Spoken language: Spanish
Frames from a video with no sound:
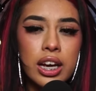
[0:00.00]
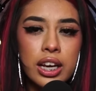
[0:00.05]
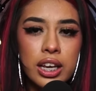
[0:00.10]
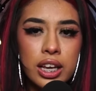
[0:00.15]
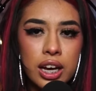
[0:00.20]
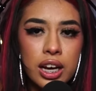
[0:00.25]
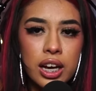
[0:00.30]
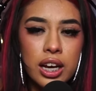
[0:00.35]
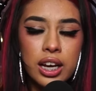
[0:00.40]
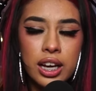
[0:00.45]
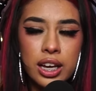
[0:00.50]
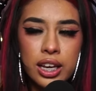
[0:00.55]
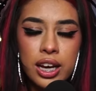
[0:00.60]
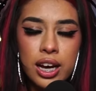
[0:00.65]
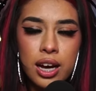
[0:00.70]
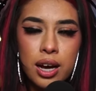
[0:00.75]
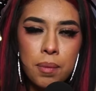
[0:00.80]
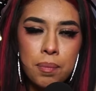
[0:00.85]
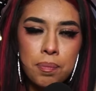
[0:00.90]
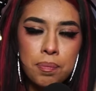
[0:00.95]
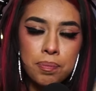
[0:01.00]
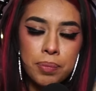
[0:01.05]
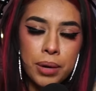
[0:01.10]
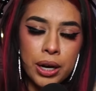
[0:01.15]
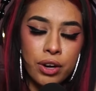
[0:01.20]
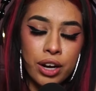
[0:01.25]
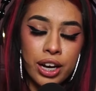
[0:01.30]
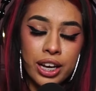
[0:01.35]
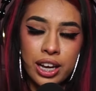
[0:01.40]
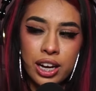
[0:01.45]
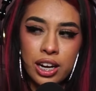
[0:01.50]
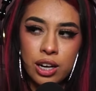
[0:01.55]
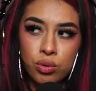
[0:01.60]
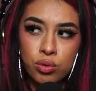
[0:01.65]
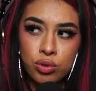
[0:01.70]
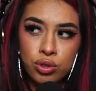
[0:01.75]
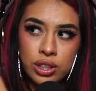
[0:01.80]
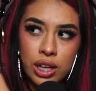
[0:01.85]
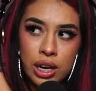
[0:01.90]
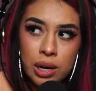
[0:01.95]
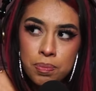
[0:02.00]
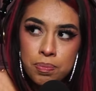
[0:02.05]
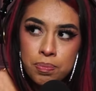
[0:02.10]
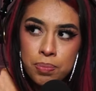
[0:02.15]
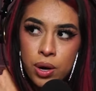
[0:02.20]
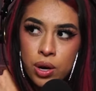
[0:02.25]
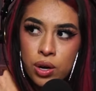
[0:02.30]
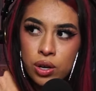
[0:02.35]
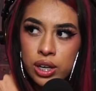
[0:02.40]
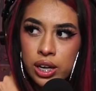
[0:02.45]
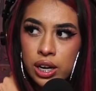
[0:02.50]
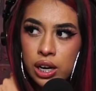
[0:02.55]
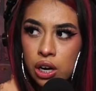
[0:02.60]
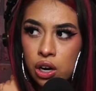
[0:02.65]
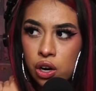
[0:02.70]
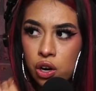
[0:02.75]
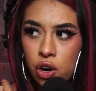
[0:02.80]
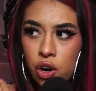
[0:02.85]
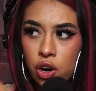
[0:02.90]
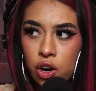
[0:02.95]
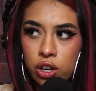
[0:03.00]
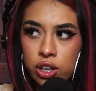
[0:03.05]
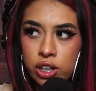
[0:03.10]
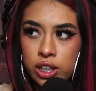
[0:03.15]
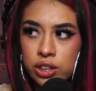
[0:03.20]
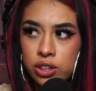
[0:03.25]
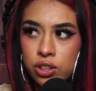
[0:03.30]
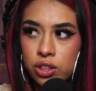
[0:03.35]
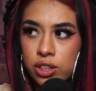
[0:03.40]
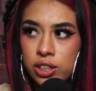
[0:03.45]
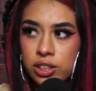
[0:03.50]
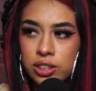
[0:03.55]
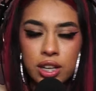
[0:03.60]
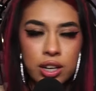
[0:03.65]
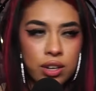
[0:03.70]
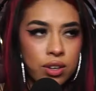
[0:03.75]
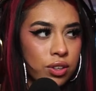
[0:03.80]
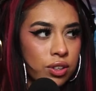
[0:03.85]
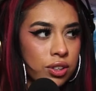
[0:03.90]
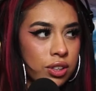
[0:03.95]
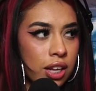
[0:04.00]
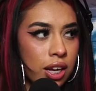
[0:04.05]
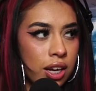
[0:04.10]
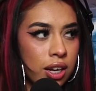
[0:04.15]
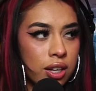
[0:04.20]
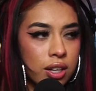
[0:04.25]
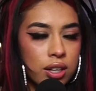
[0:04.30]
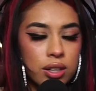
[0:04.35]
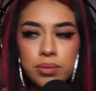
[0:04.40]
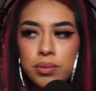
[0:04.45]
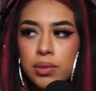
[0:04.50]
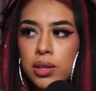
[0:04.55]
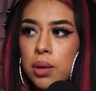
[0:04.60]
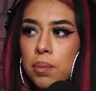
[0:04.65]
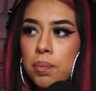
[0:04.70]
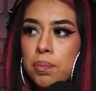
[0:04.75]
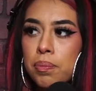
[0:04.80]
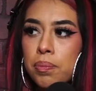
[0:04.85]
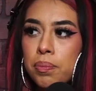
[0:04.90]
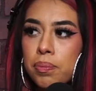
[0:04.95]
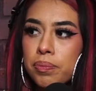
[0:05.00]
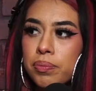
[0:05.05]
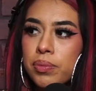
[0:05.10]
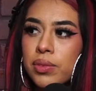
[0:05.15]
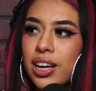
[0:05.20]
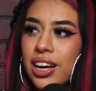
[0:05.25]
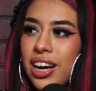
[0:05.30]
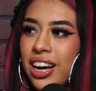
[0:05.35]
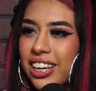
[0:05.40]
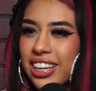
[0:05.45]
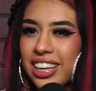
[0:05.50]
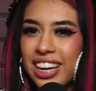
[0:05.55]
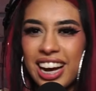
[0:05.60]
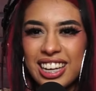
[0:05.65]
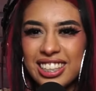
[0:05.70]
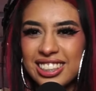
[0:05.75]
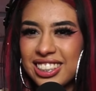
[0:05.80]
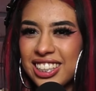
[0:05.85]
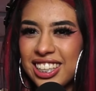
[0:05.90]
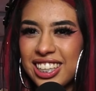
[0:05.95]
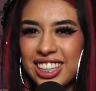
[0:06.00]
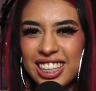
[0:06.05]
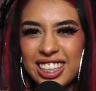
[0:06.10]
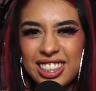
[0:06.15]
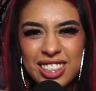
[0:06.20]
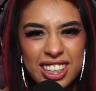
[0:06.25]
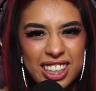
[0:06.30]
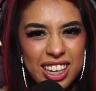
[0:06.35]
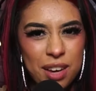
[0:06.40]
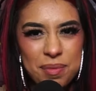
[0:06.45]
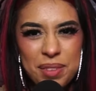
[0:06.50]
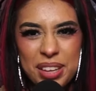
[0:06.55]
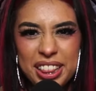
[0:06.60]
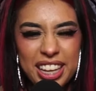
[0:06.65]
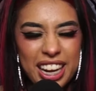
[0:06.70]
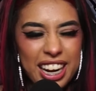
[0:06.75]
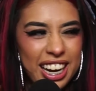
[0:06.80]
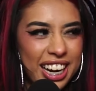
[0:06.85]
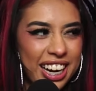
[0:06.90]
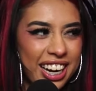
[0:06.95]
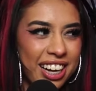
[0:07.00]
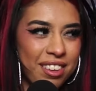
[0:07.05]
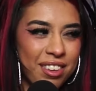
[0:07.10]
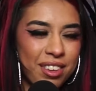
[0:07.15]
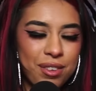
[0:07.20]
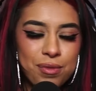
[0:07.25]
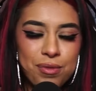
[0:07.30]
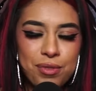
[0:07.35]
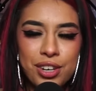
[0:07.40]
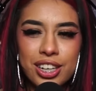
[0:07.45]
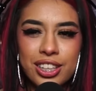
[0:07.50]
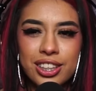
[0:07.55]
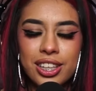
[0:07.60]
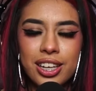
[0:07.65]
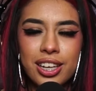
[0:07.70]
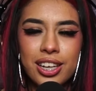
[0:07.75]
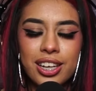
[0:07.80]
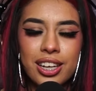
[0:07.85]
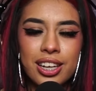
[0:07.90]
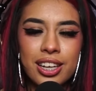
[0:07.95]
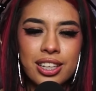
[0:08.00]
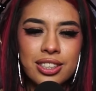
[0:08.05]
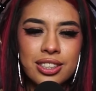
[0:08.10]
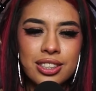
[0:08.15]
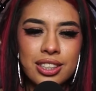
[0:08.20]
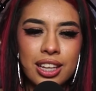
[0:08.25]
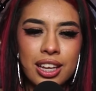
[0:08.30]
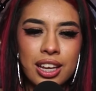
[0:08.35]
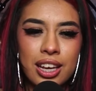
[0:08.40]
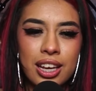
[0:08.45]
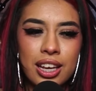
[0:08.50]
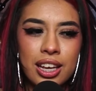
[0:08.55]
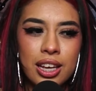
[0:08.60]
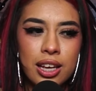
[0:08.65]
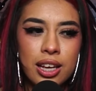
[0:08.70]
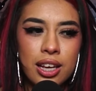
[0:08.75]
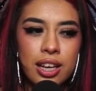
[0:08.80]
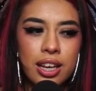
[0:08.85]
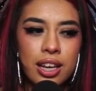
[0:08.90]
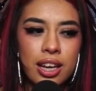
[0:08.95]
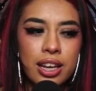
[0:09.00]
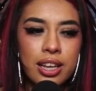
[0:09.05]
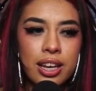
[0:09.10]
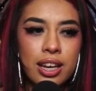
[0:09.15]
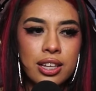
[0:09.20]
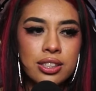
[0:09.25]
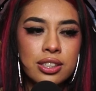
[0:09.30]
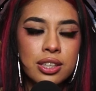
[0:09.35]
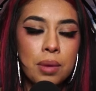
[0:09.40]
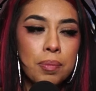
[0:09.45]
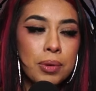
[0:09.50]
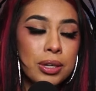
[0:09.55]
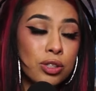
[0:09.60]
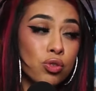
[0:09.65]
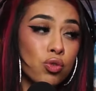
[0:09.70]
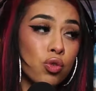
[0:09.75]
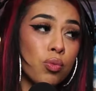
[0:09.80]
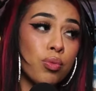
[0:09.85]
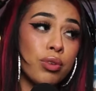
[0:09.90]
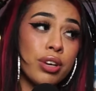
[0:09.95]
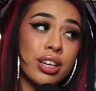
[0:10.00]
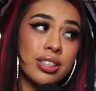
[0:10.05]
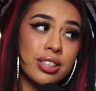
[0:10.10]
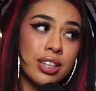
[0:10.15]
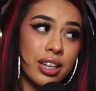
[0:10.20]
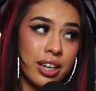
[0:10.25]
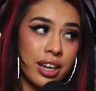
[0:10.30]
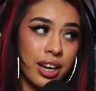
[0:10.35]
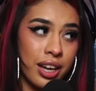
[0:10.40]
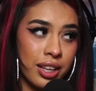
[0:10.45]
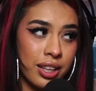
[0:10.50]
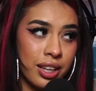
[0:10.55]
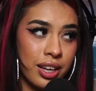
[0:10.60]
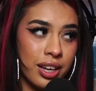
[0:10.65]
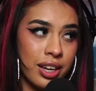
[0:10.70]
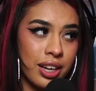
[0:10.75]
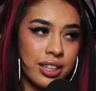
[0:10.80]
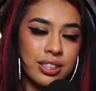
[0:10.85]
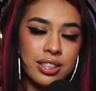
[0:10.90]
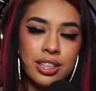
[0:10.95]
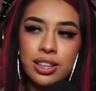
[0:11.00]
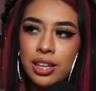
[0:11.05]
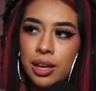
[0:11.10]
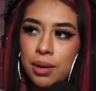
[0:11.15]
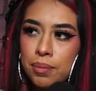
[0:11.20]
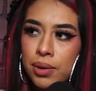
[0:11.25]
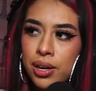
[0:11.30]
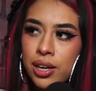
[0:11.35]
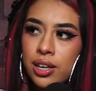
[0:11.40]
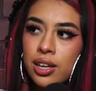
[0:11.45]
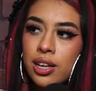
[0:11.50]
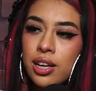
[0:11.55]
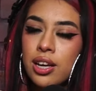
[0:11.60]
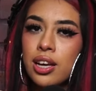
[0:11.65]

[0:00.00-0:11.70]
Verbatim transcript: Ella, ella, pero a ella le gusta el punk, el rock y toda esa onda. Ah, puncarras. Acá, sí, ella es acá metalera bien fuerte. Este, y ella siempre estuvo muy acercada a ese tema.